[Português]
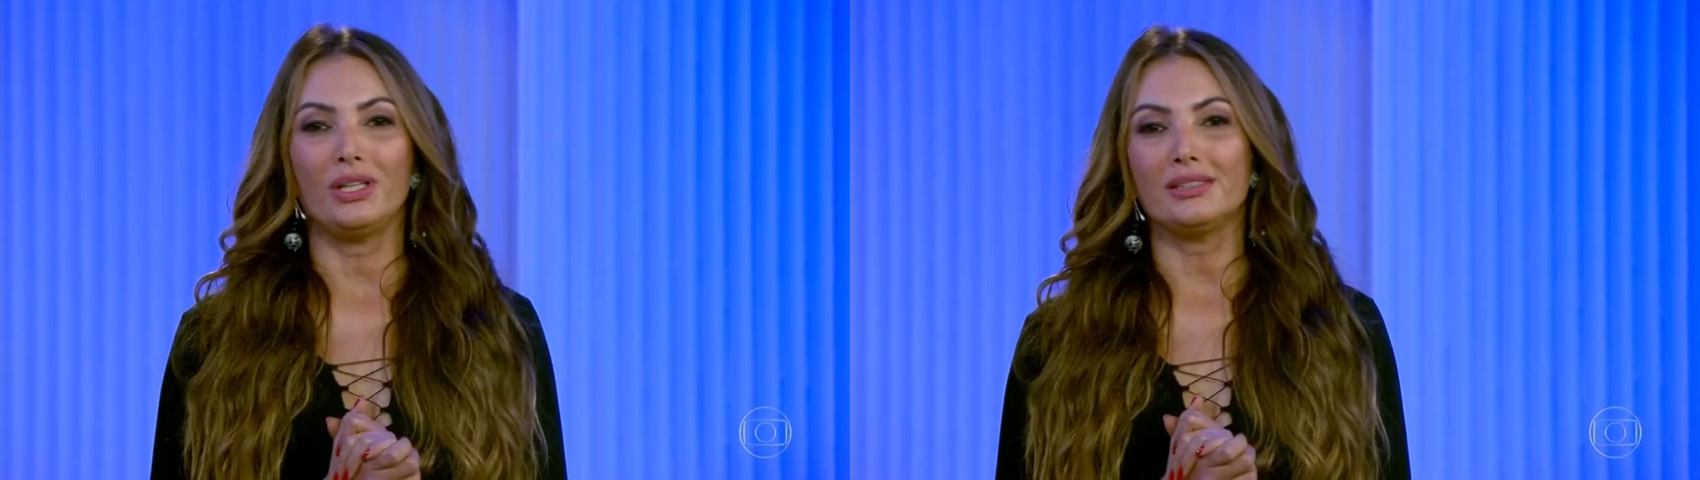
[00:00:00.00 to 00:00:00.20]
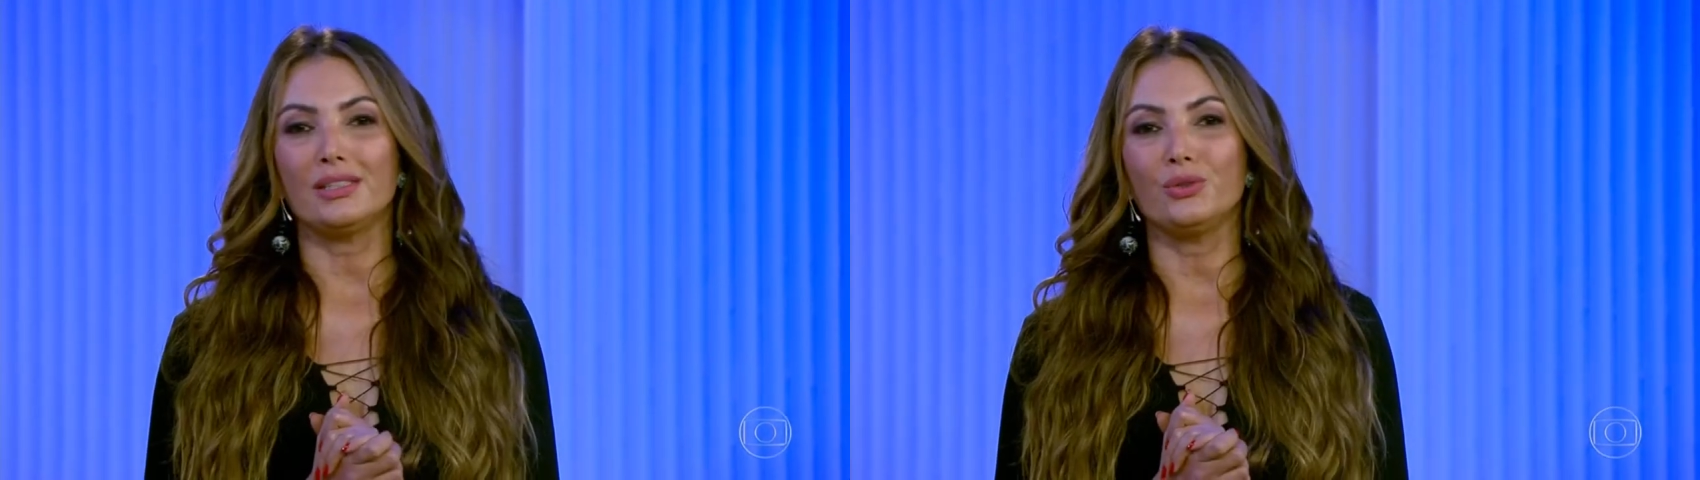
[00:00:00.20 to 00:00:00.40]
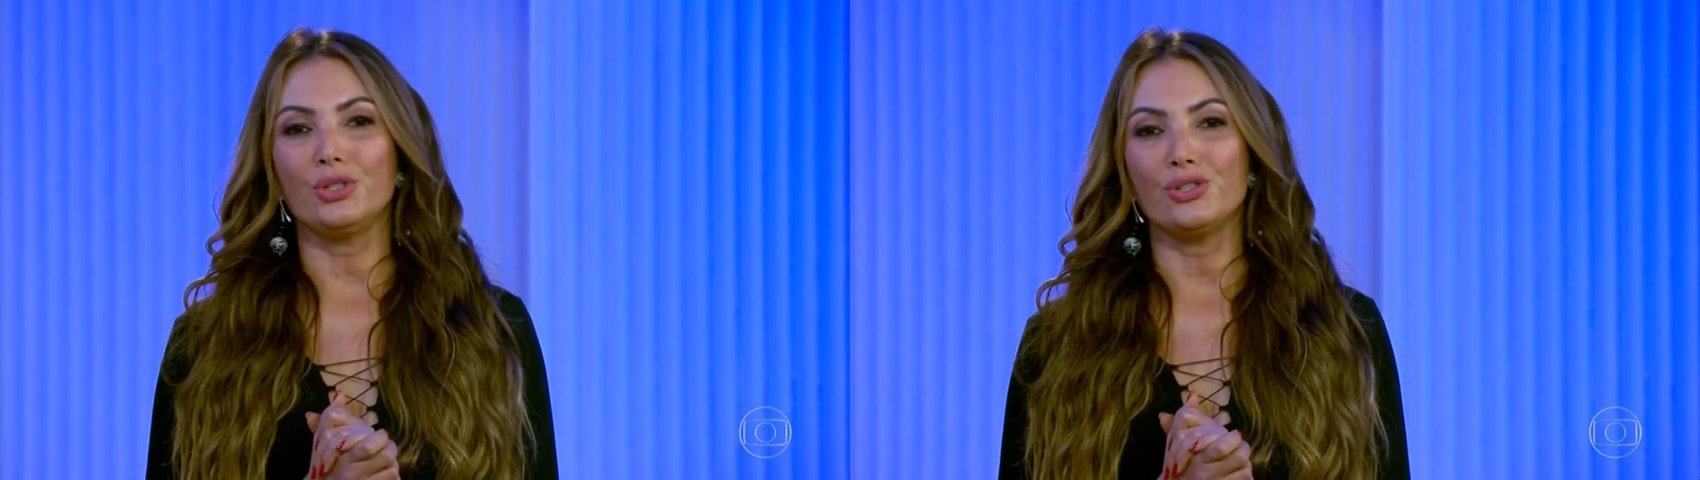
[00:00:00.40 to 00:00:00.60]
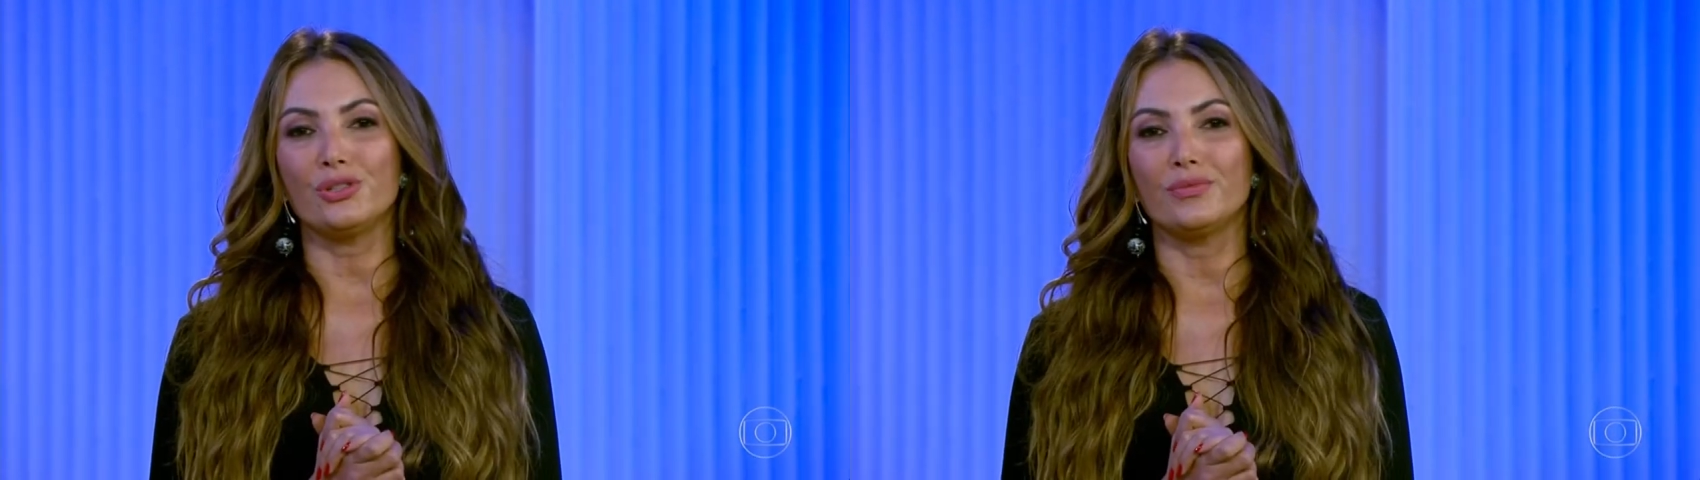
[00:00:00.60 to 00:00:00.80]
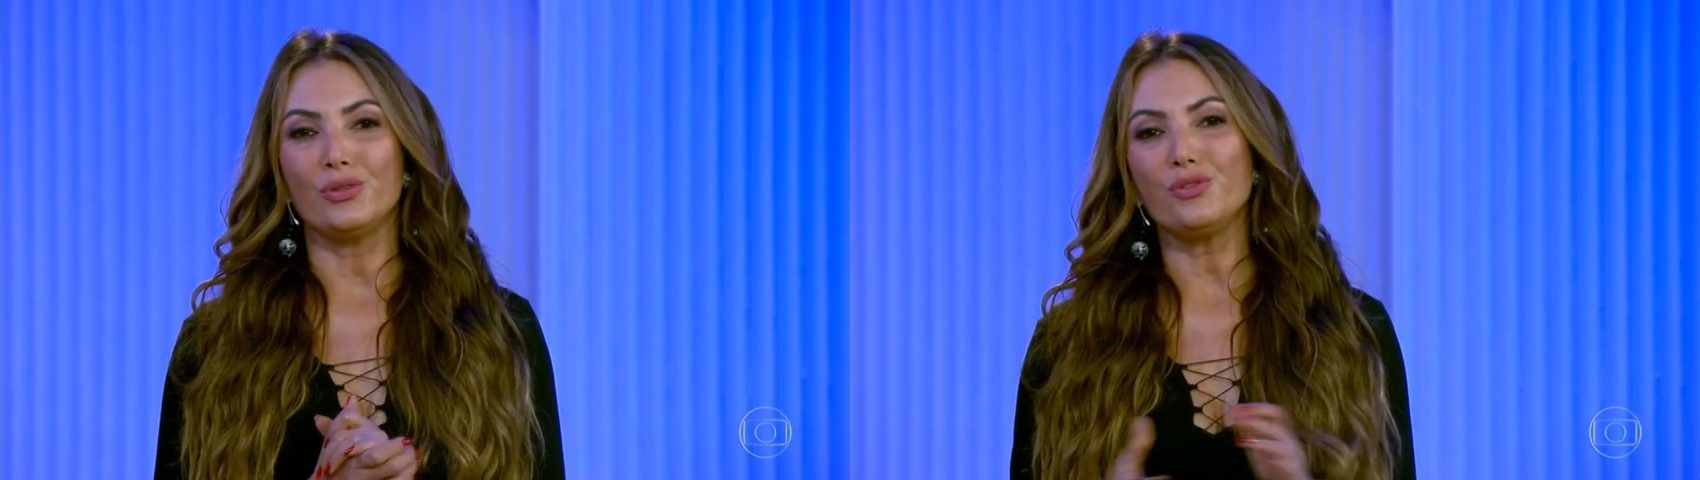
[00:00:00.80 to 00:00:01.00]
E olha, nessa
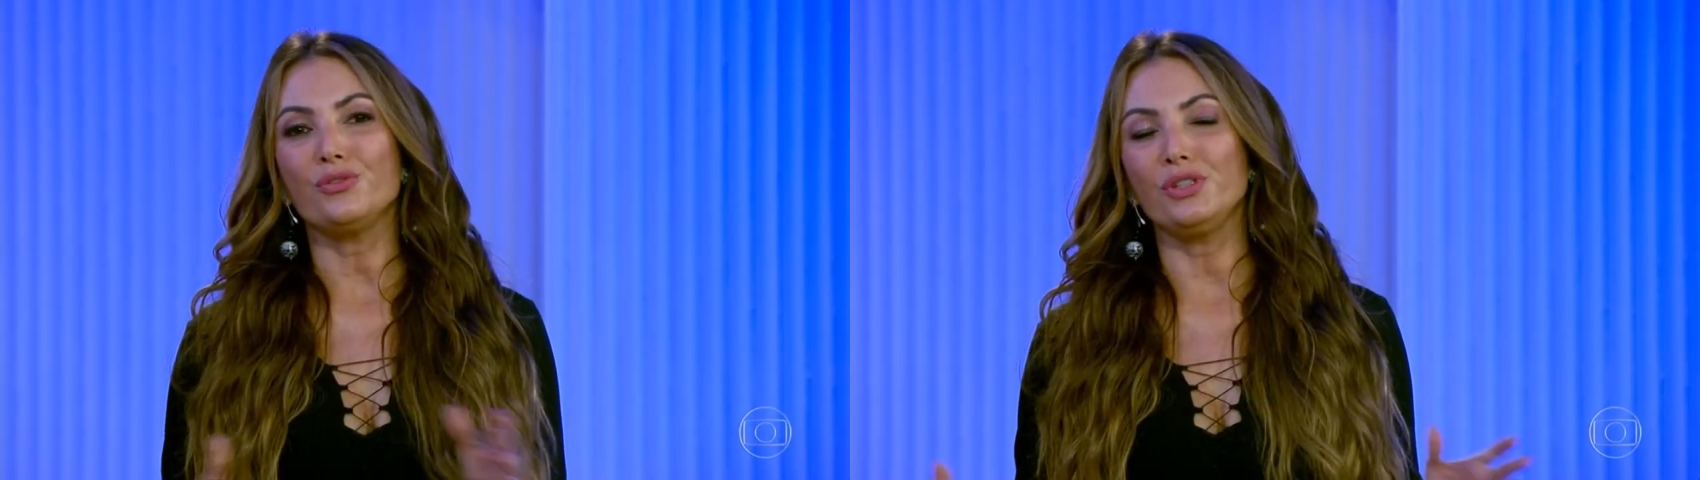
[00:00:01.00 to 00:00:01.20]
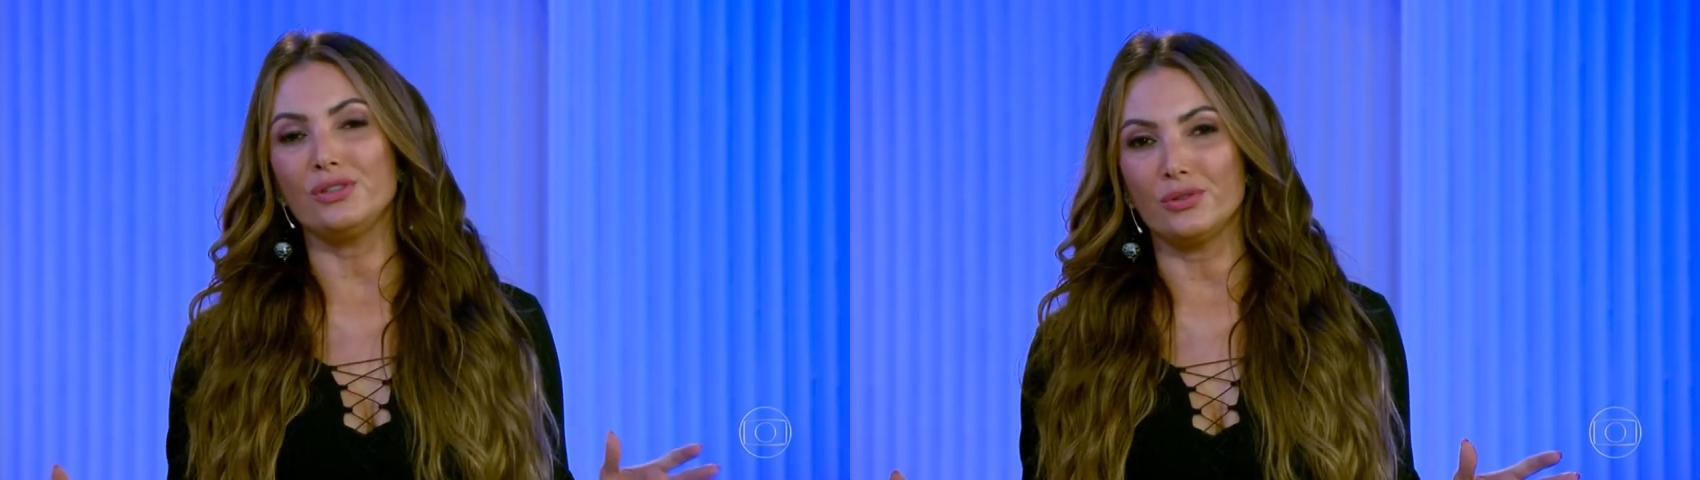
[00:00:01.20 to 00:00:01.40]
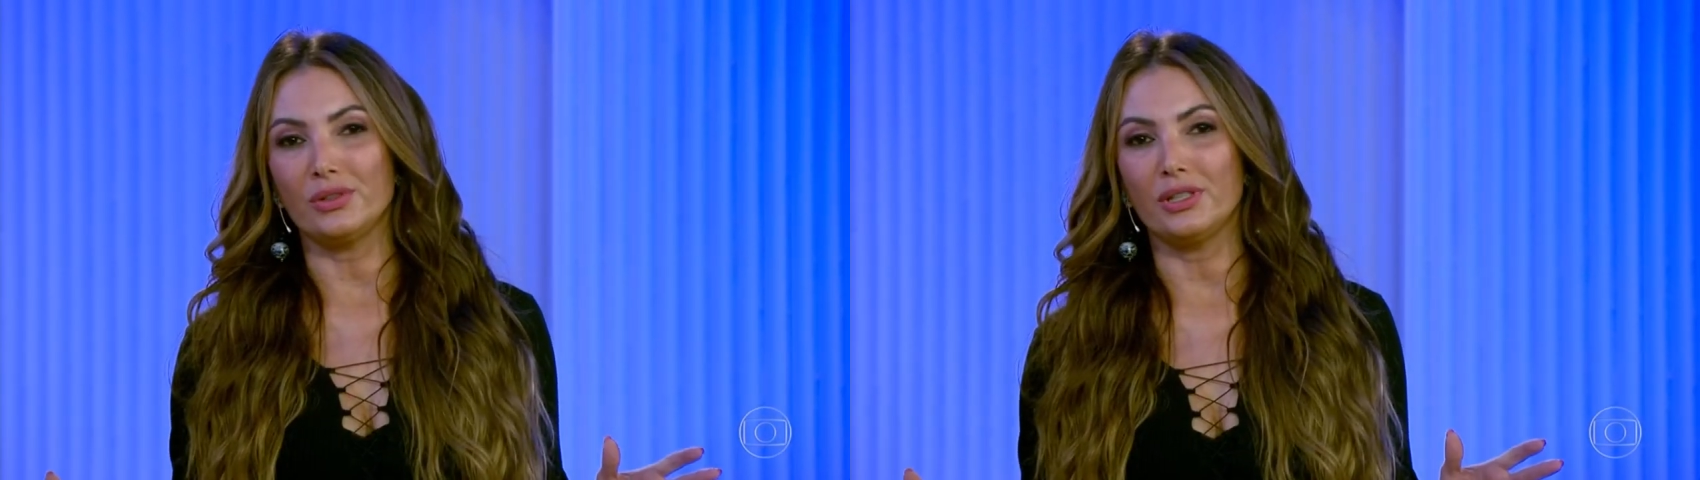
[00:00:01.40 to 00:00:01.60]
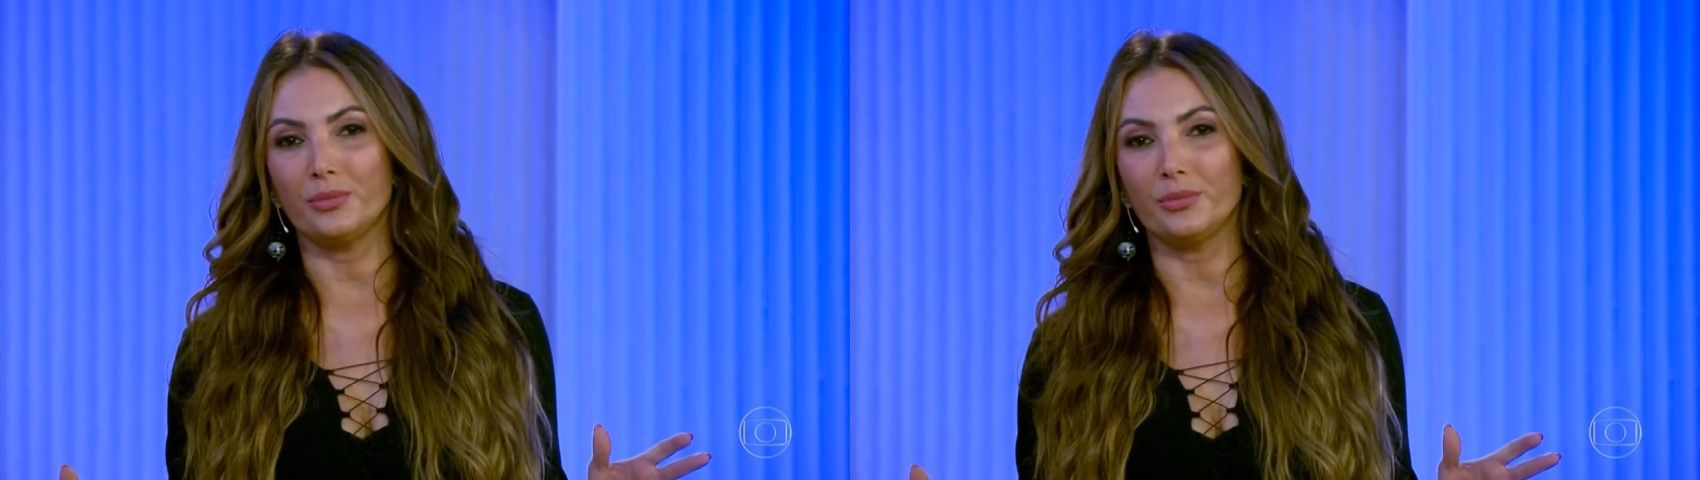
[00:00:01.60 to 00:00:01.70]
noite tão difícil